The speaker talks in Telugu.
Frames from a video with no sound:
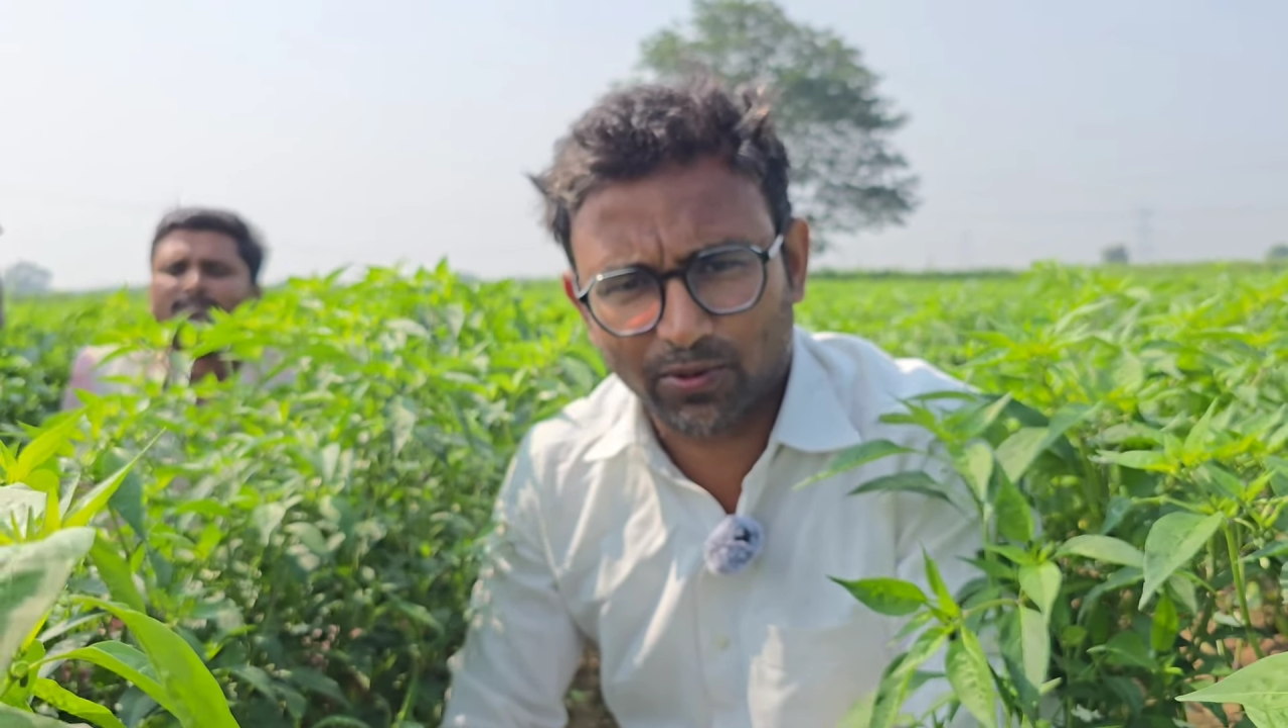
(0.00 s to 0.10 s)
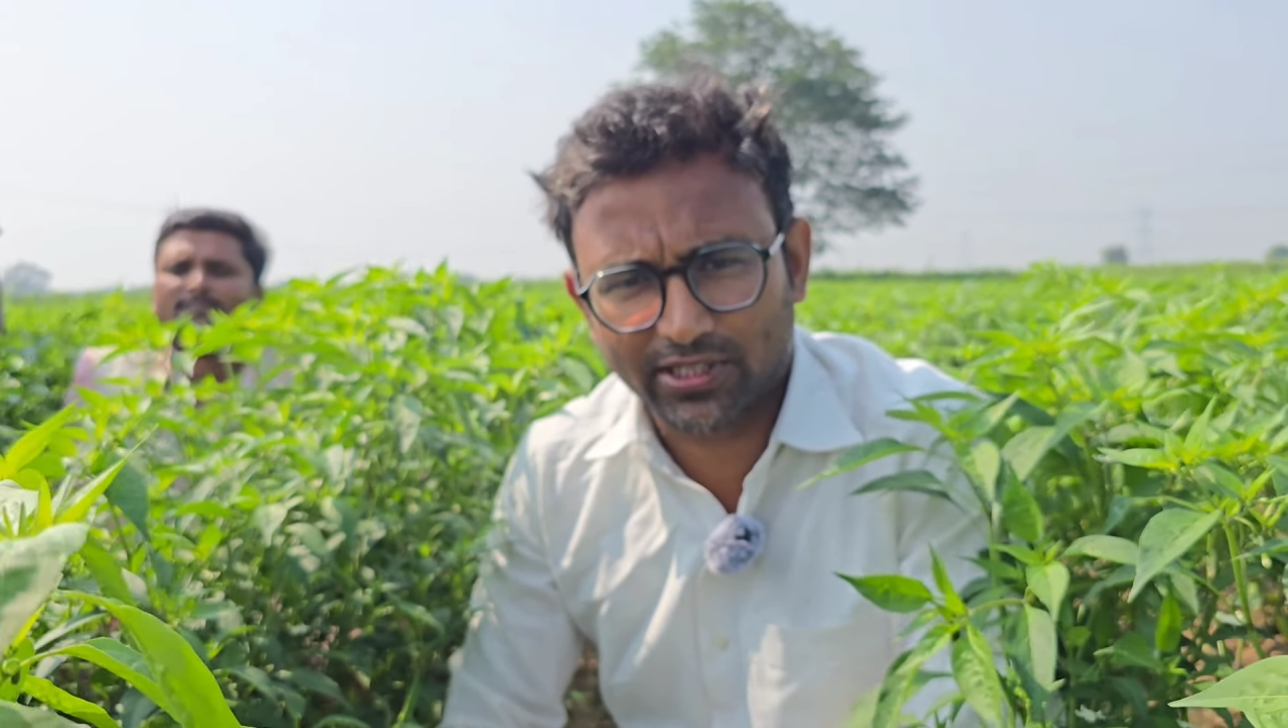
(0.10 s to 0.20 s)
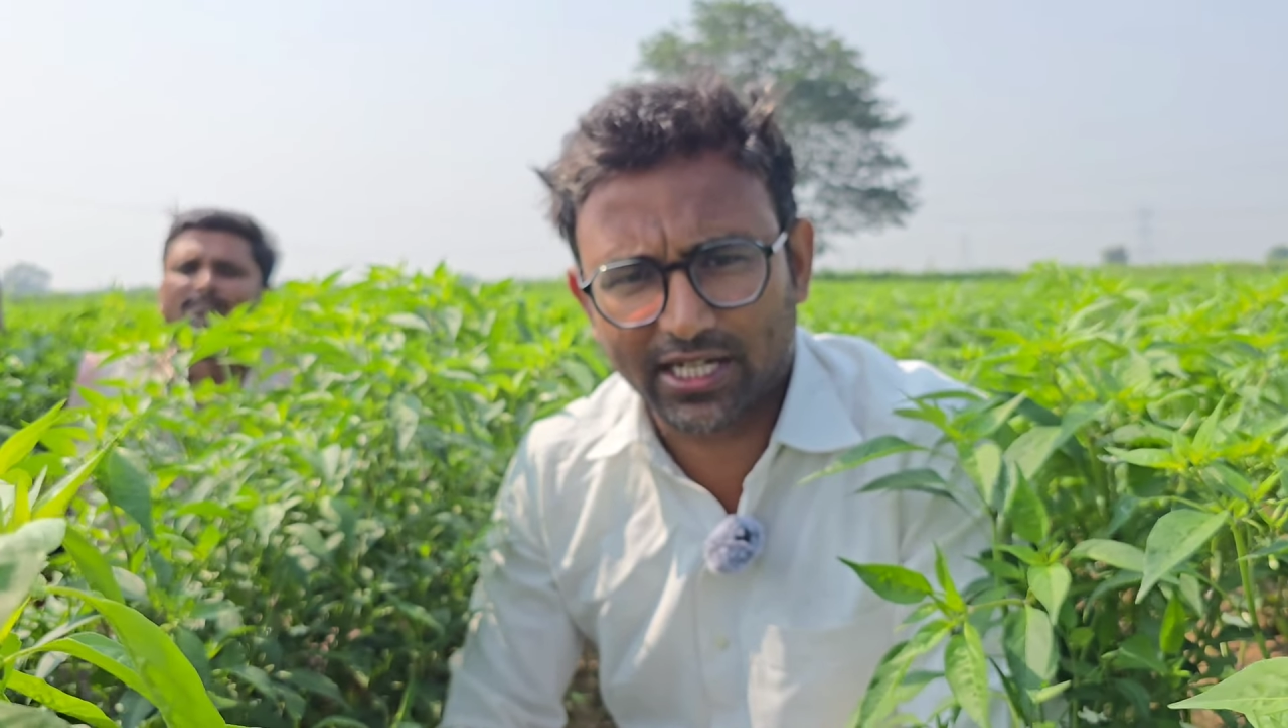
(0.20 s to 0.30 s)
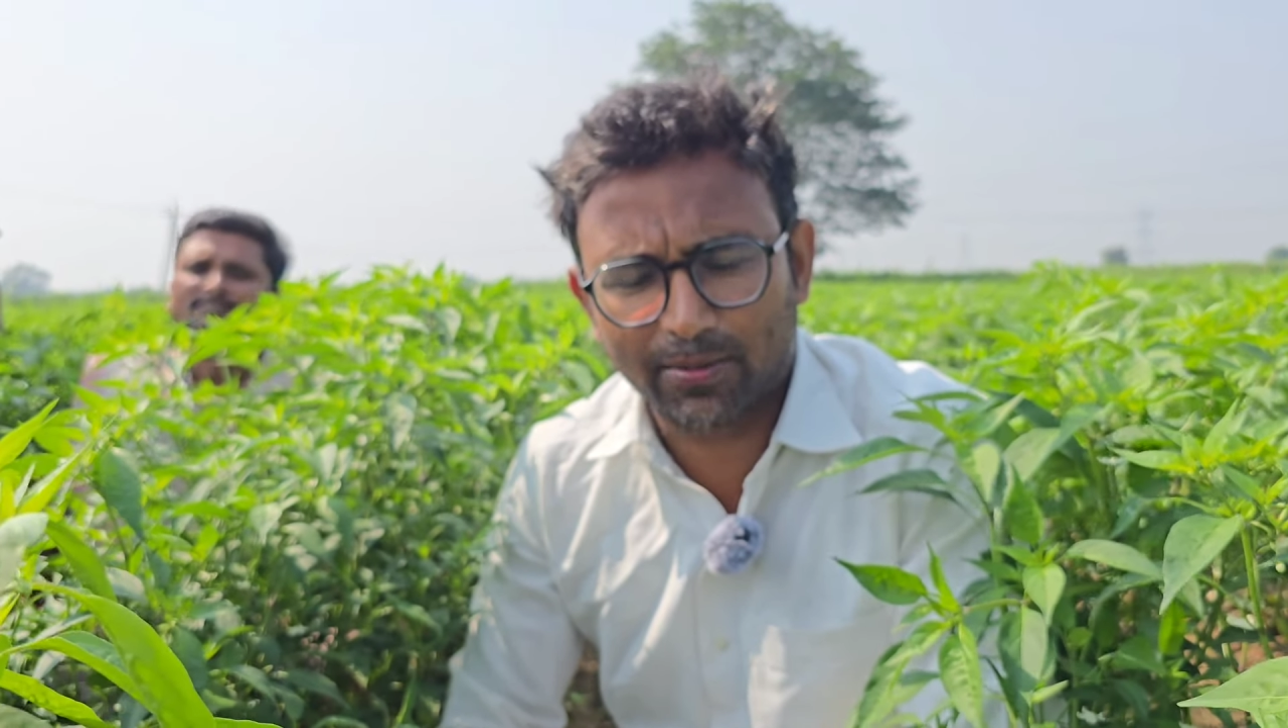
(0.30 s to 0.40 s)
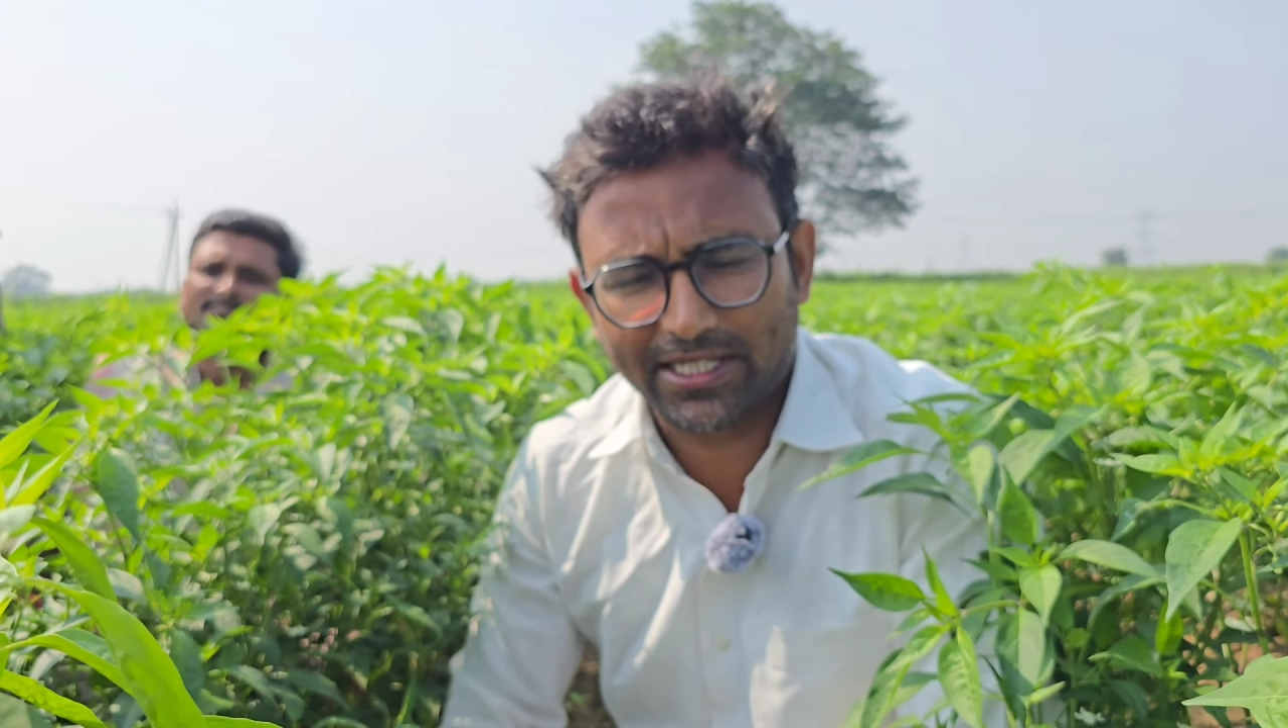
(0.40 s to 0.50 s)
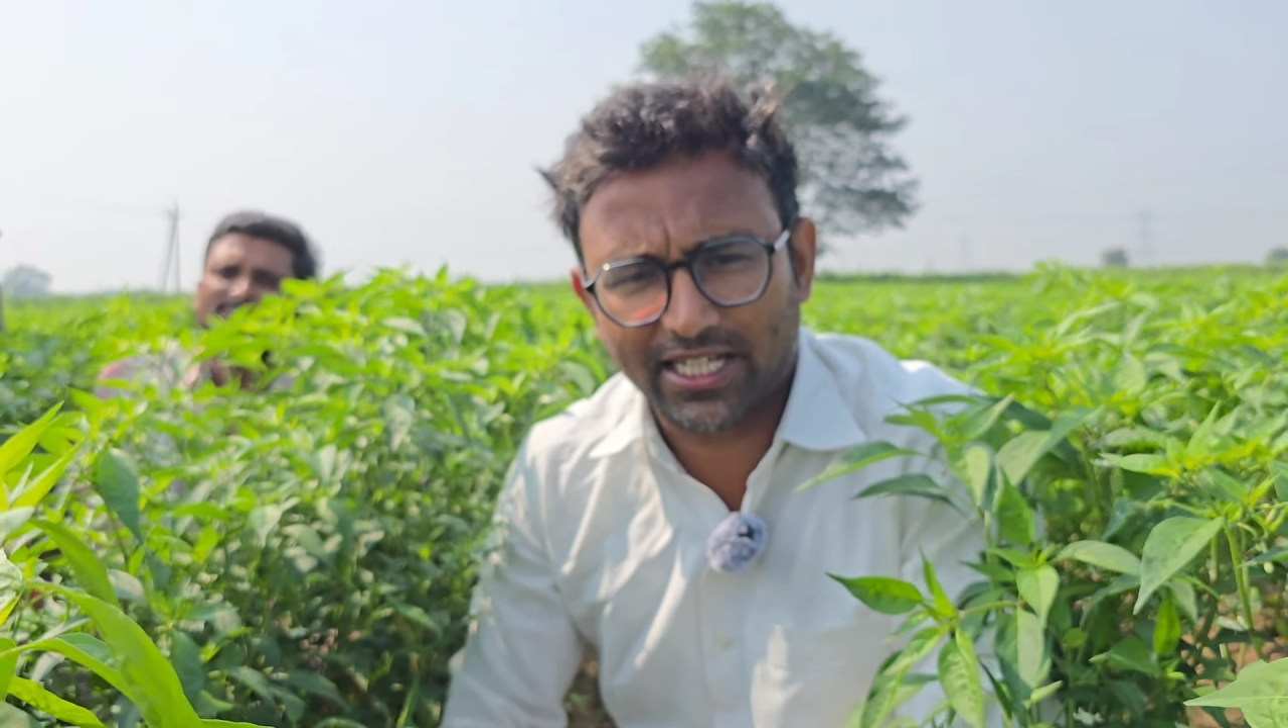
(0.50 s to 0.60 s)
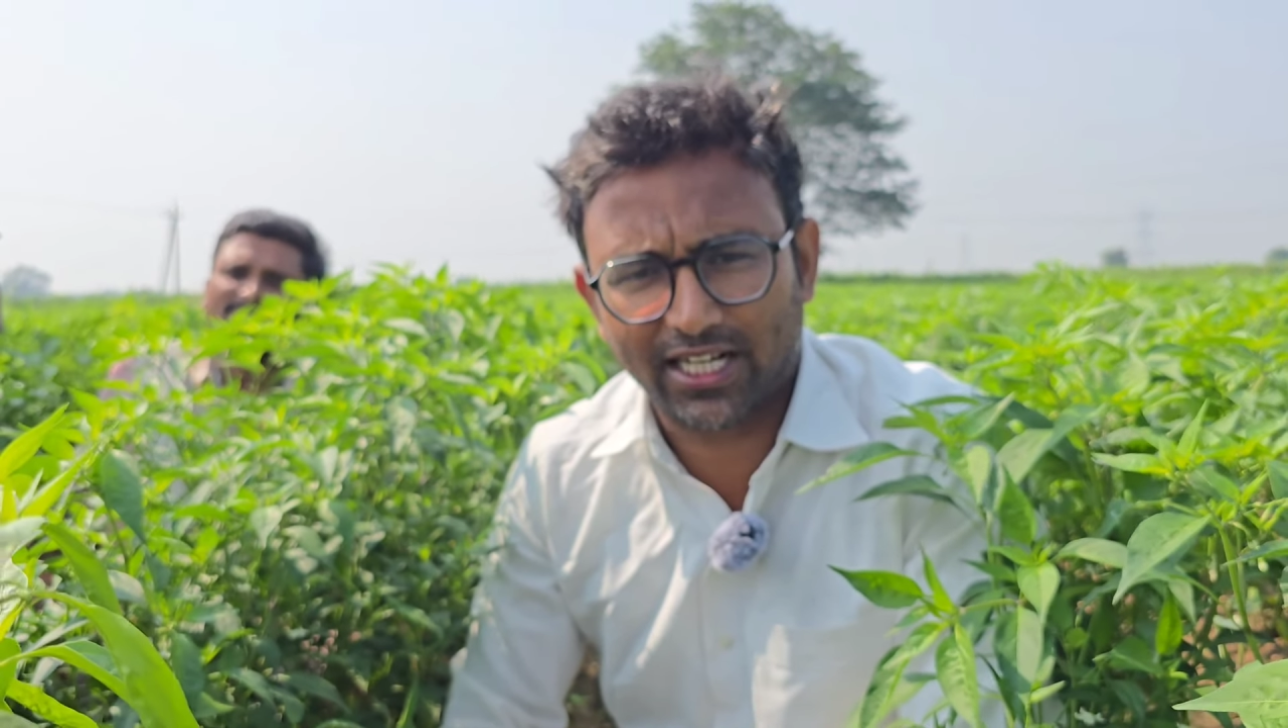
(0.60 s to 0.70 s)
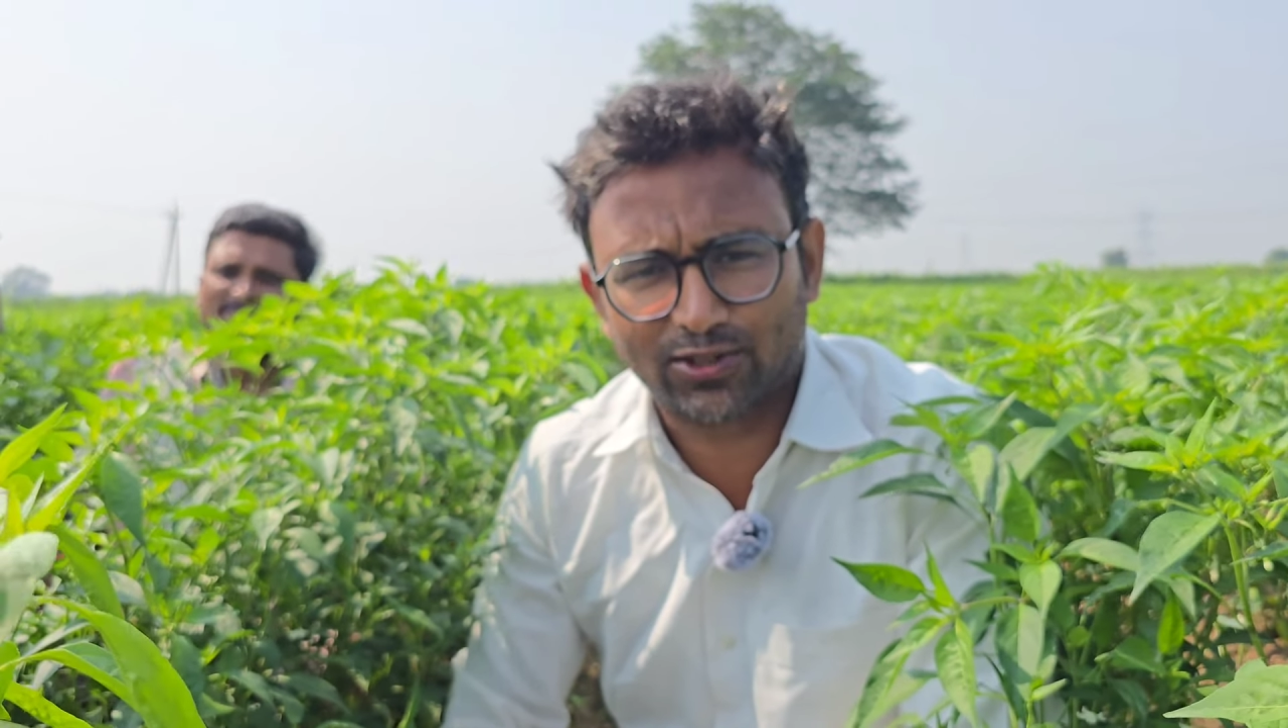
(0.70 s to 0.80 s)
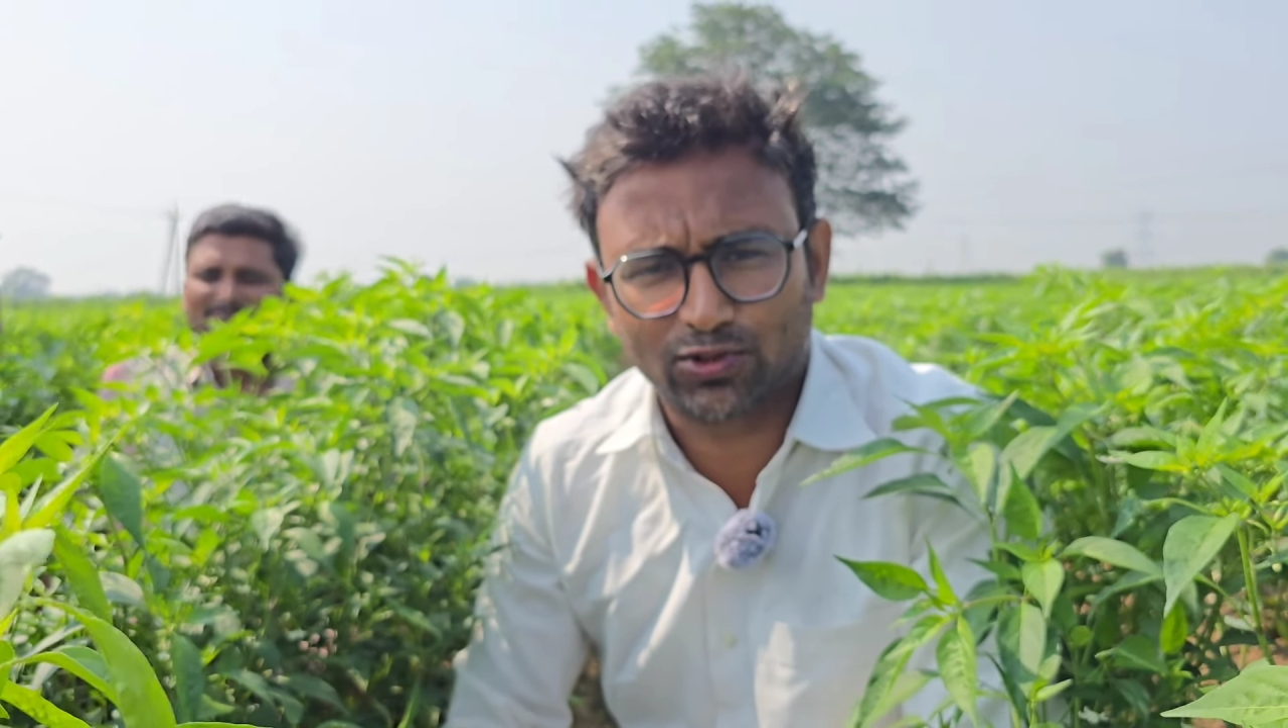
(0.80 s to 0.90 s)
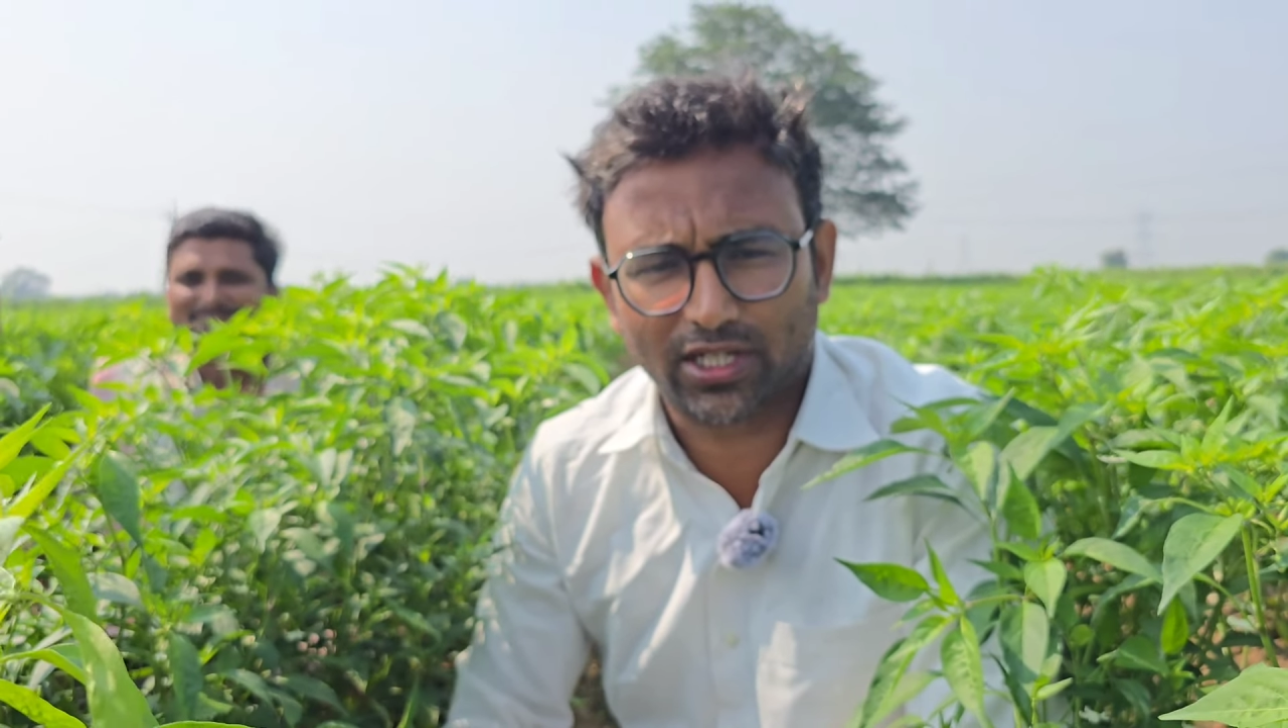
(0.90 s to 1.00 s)
మొదటిసారిగా మన
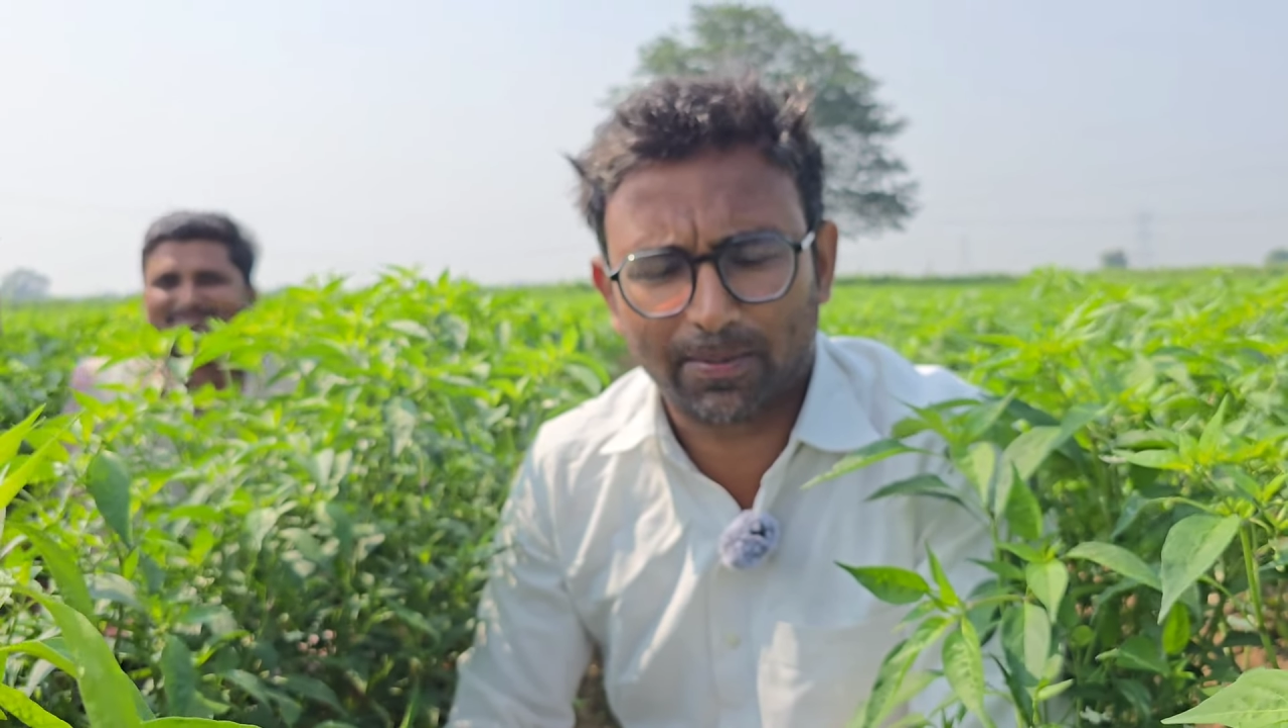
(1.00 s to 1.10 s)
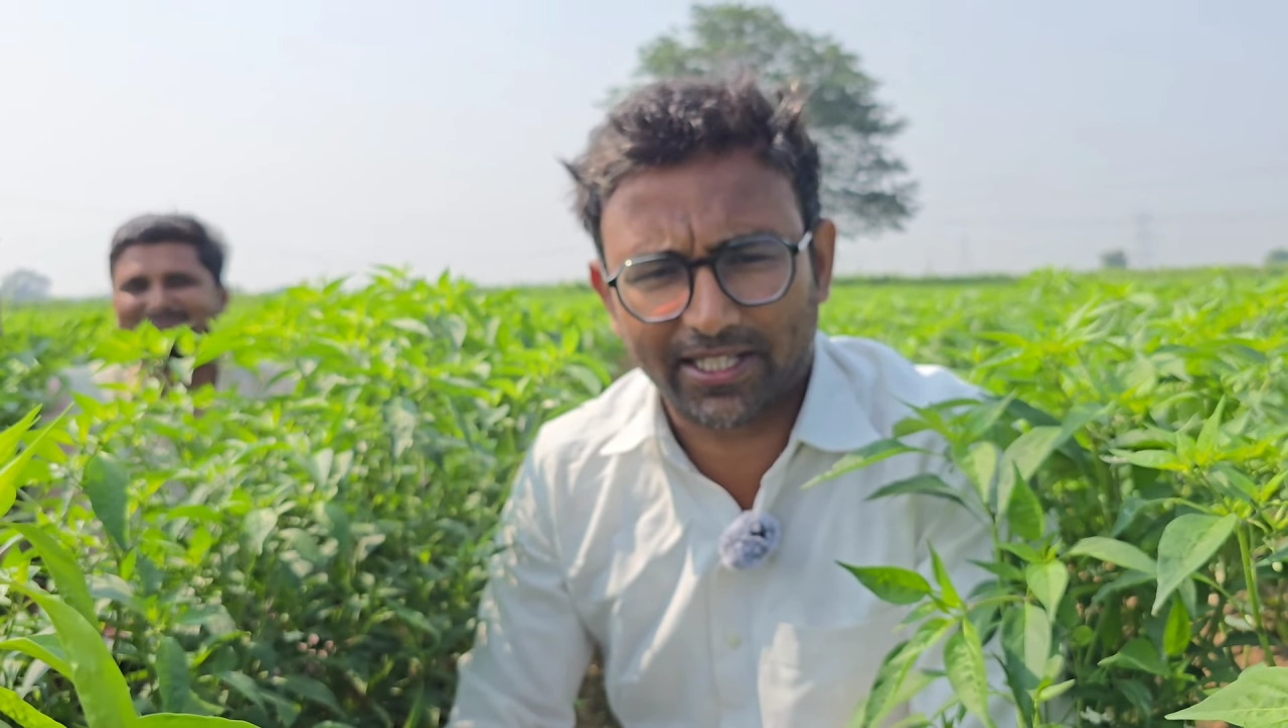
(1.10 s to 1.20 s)
ఛానల్ చూస్తున్న